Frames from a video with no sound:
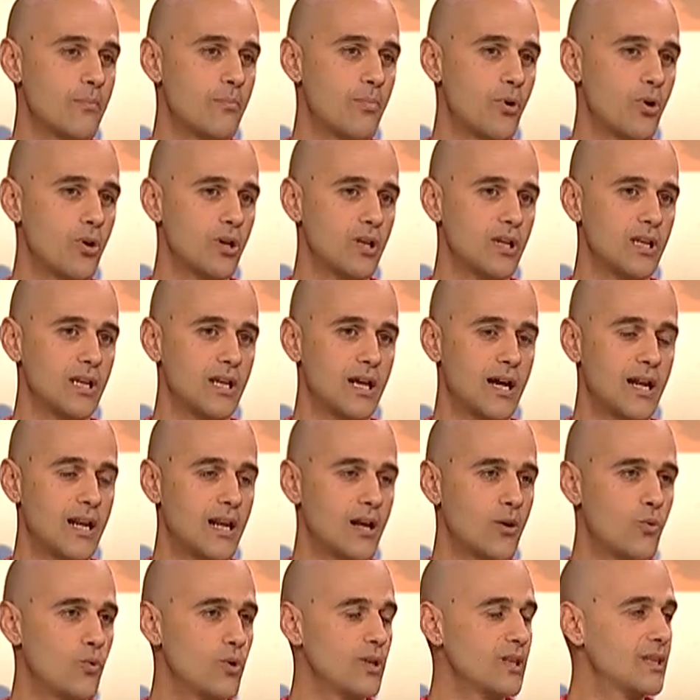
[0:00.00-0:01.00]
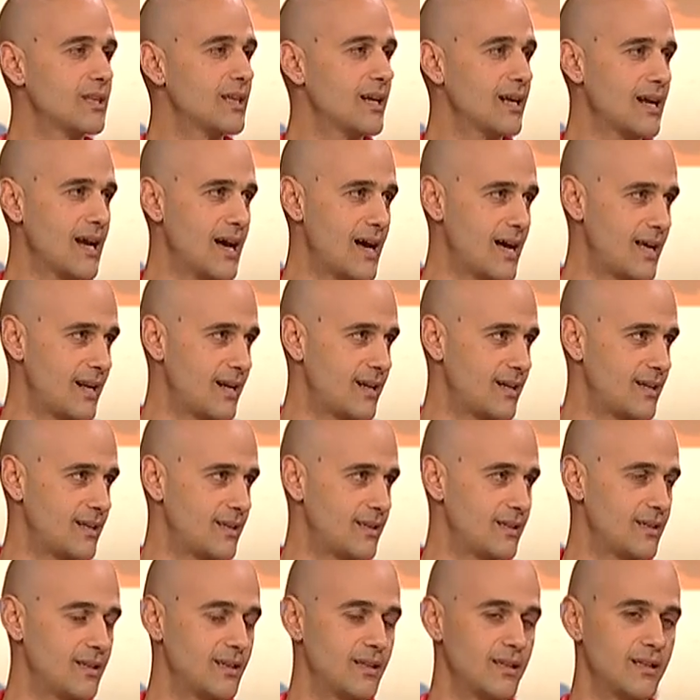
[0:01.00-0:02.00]
poi alla quinta
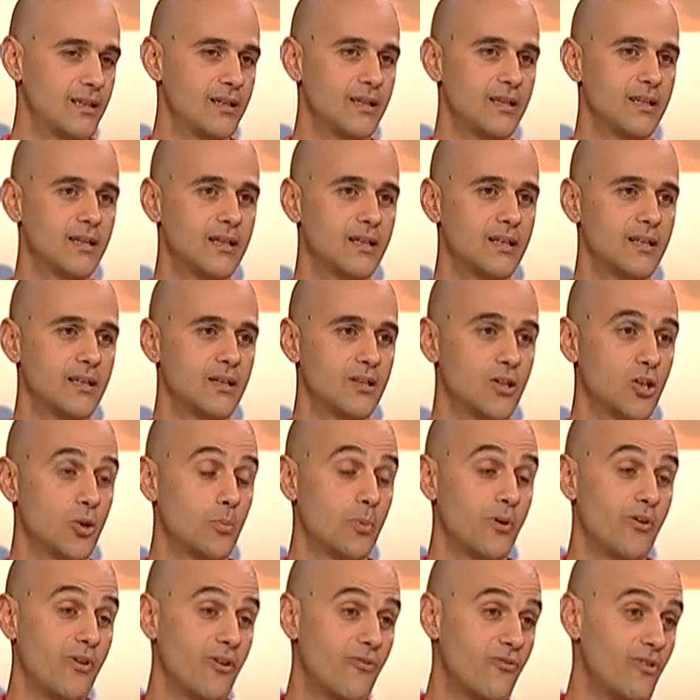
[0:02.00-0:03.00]
gara, eh, dopo aver